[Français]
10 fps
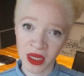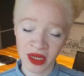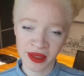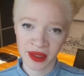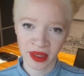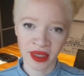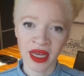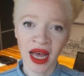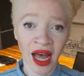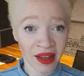les lisser
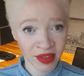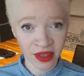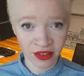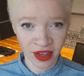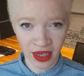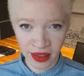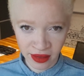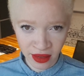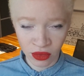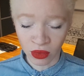avec un fer à
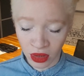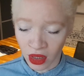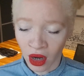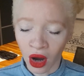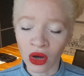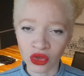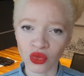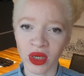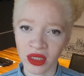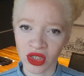lisser. Donc, en
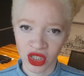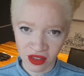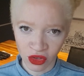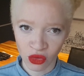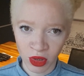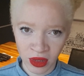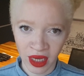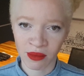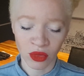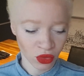soi, déjà, ça demande quand
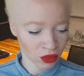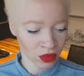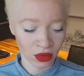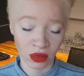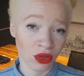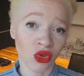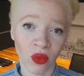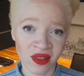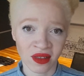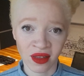même euh,
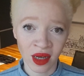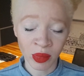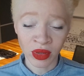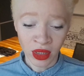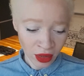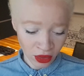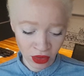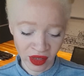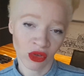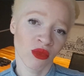trois étapes.
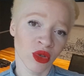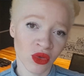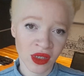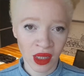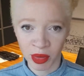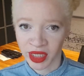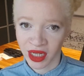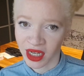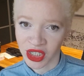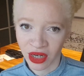ça demande aussi d'appliquer de
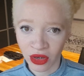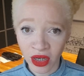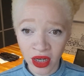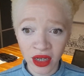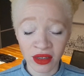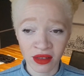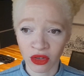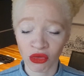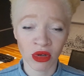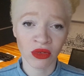la chaleur, ça
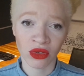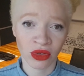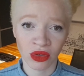demande.